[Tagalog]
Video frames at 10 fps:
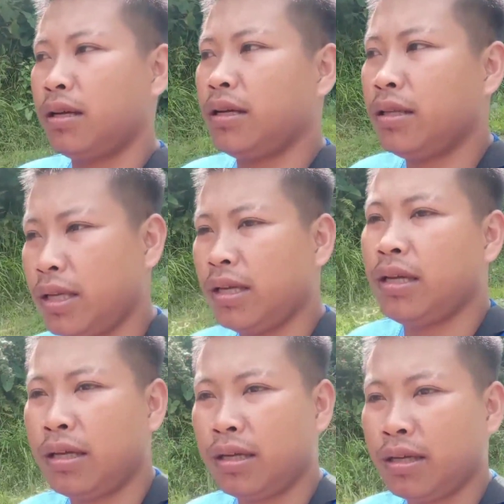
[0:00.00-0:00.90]
and
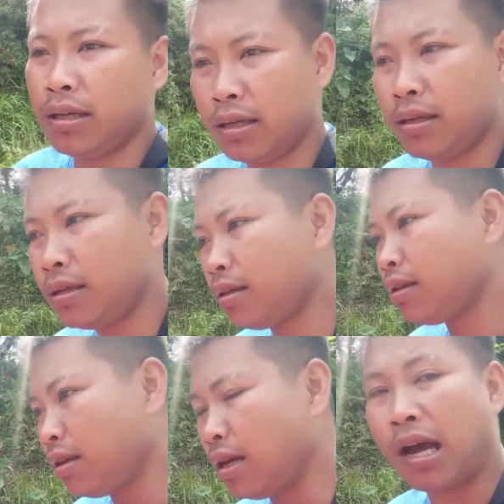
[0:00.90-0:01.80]
then
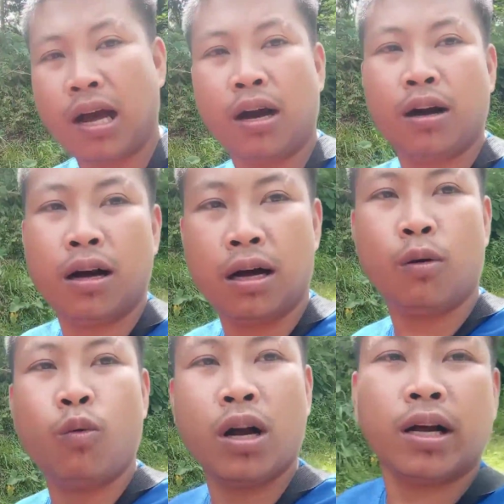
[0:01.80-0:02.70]
uh, ah,
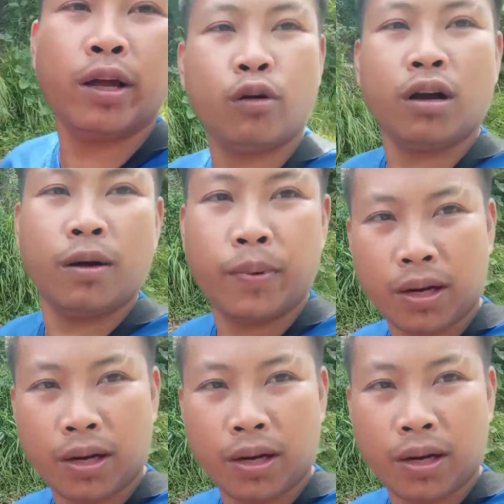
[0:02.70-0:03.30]
wag kayo nga